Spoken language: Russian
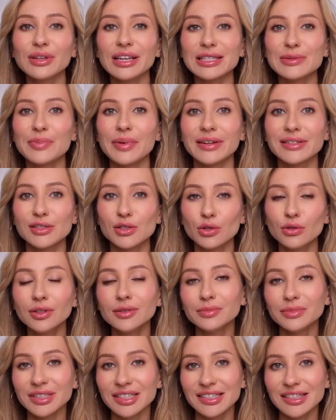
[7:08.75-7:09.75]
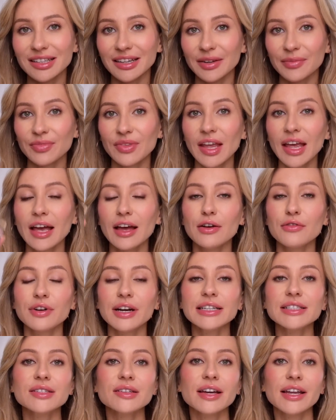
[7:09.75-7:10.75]
у нас простой и быстрый. В
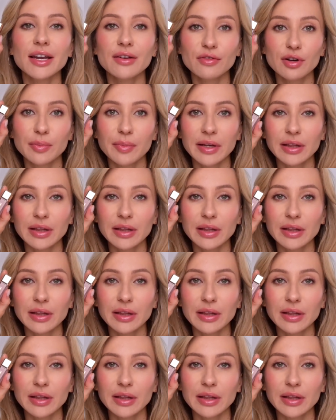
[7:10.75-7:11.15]
качестве кремовой